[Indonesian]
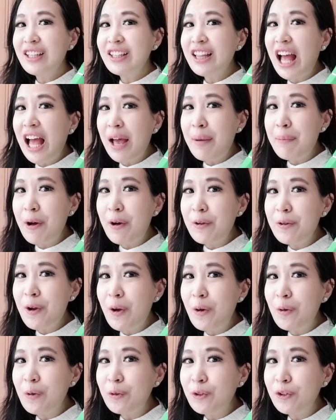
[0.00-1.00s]
Kita nggak mau
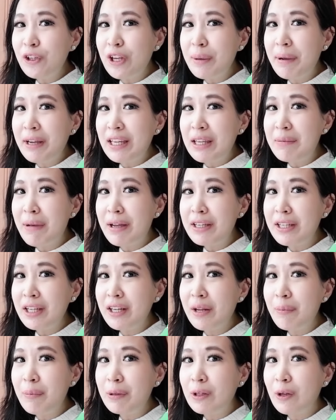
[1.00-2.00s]
dong kutunya makin banyak
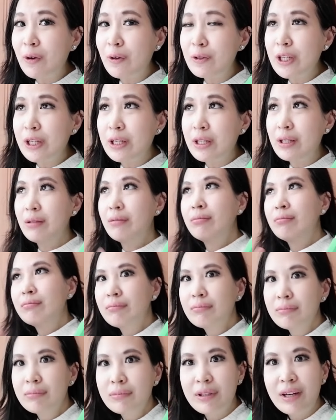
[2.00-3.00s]
dan betul loh jadi
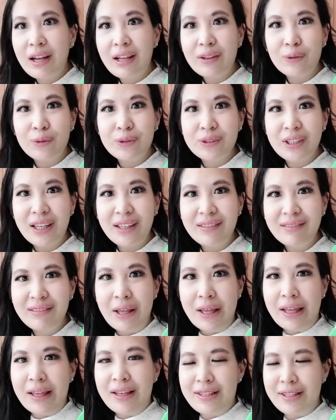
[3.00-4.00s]
ratusan,
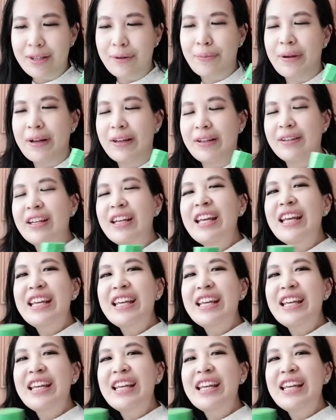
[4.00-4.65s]
yeah, iya, seru banget.